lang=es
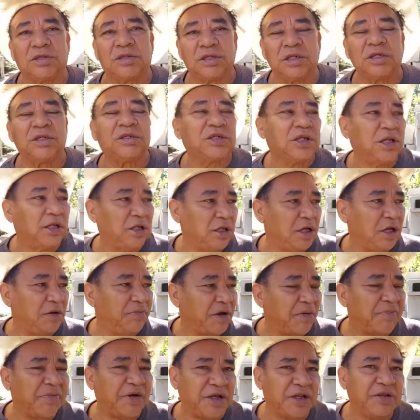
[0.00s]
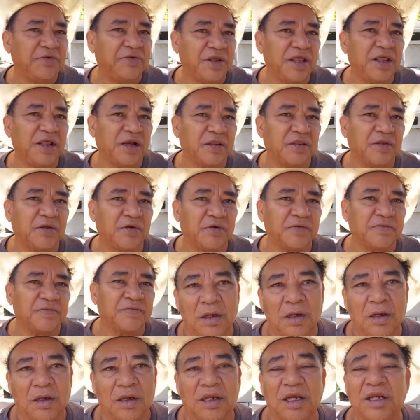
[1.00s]
Sí, sí, él va para el infierno.
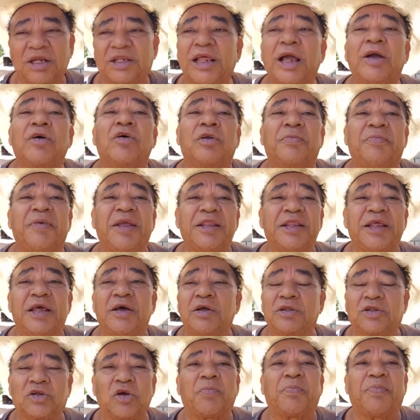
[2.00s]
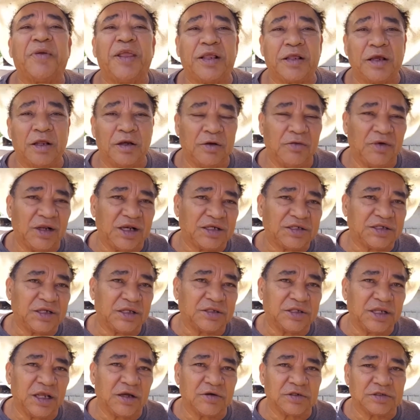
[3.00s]
Cristian Urbina es otro pícaro, igual a
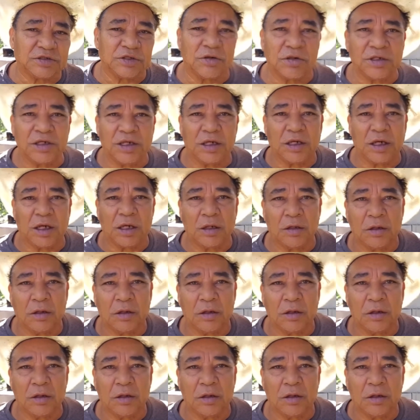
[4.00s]
Santiago Zúñiga.